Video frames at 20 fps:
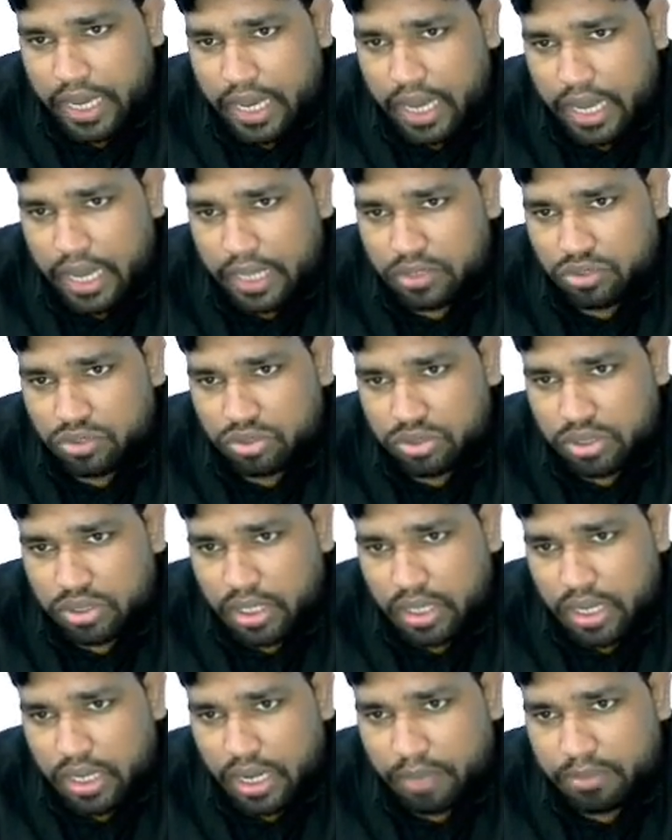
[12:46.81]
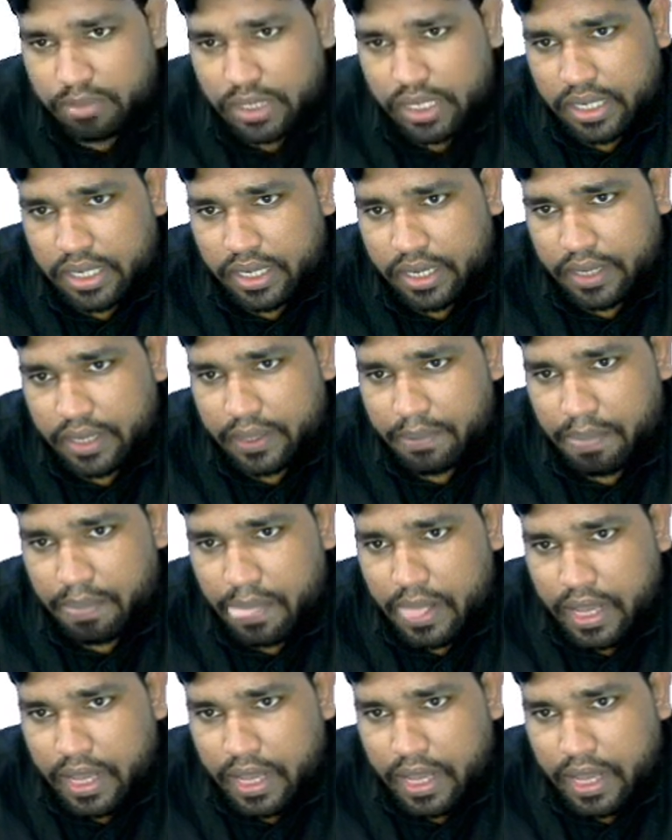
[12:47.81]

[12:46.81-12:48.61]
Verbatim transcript: का जो सर्कल आप देख रहे हैं